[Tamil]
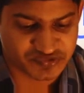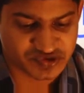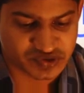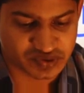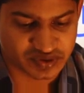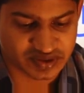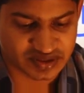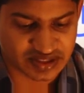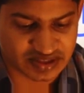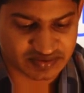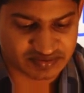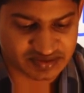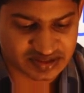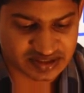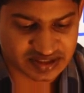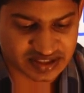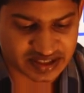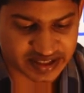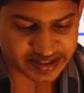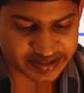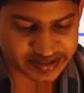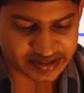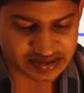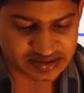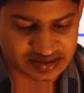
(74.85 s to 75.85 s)
ஸோ இதில் வந்து
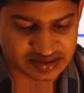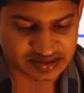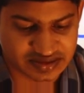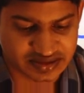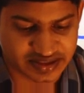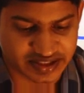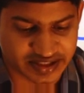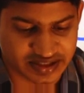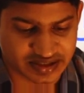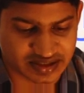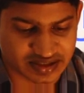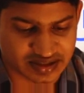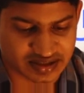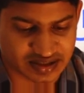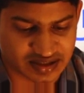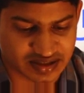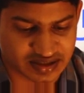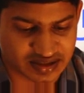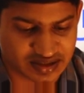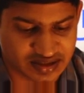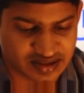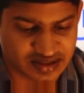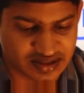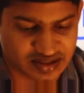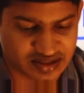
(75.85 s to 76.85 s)
கரெக்டுன்னு
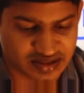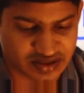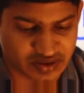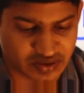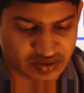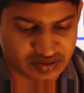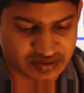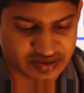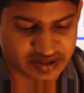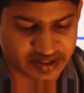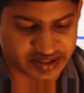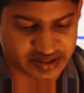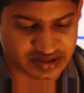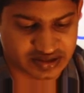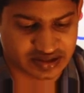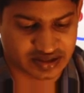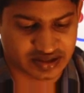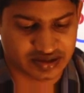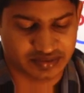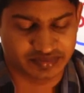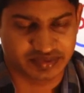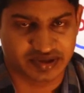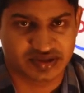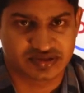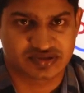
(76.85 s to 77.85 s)
கேட்டிருக்காங்களா இல்லை நாட் கரெக்டா
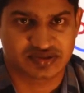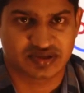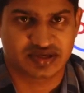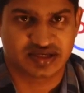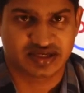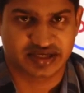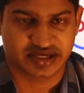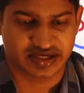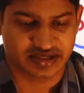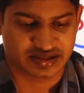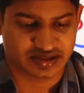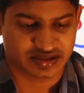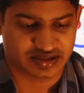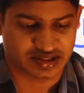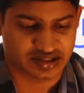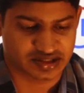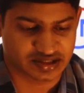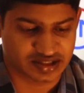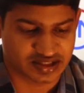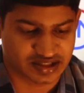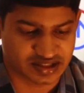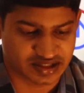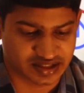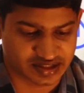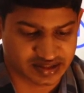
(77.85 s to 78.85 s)
அப்படின்னு சொல்லி
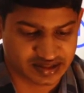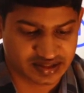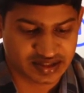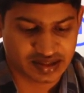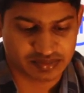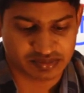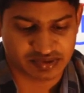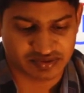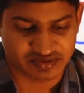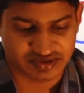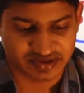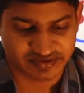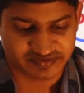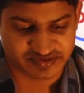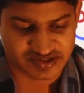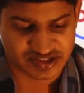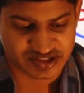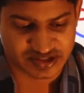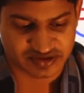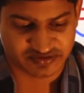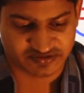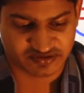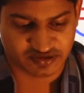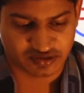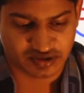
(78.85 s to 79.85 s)
கேட்டிருக்காங்களாங்கிறத நம்ம வந்து
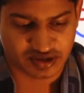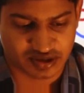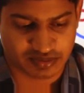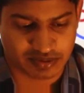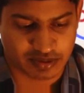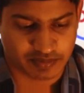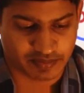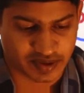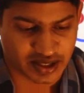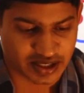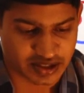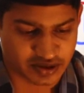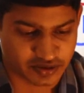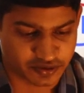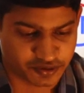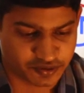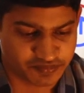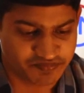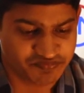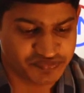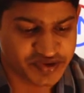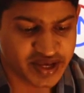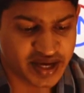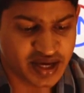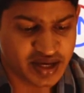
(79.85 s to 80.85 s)
ஃபர்ஸ்ட் ஆஃப் ஆல் நம்ம பார்க்கணும்